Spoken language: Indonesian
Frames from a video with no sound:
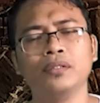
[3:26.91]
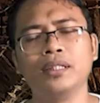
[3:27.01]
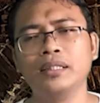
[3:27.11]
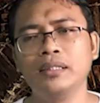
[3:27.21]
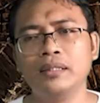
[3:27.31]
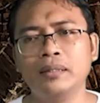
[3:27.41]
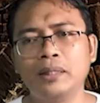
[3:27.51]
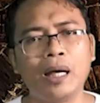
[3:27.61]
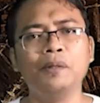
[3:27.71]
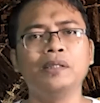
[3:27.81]
Jadi
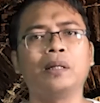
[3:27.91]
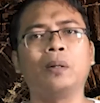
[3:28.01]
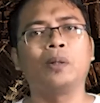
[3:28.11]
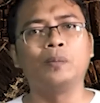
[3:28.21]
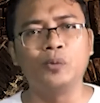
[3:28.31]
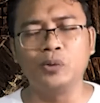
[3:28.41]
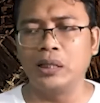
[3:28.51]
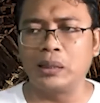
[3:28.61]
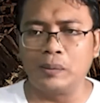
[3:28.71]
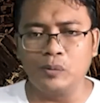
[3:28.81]
nggak bisa kalau
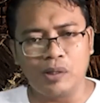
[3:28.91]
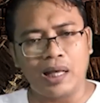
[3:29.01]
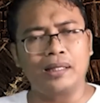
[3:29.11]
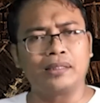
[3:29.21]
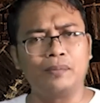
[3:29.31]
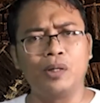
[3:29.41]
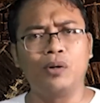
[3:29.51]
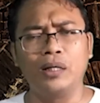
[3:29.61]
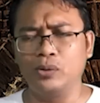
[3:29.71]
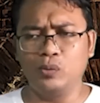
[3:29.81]
kemudian kamu beralasan
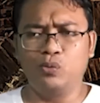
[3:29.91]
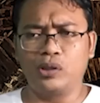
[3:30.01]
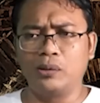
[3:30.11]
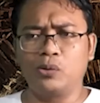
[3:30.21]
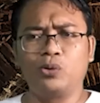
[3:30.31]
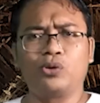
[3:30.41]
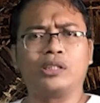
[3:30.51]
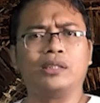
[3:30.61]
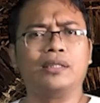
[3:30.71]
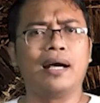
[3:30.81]
bahwa itu bukan
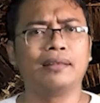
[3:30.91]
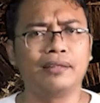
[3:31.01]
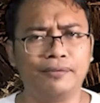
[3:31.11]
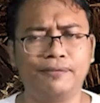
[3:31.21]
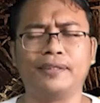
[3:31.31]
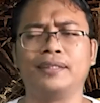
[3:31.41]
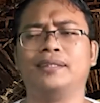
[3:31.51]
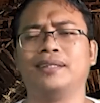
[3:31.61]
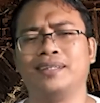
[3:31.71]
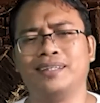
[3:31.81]
konotasi negatif
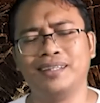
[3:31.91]
katanya.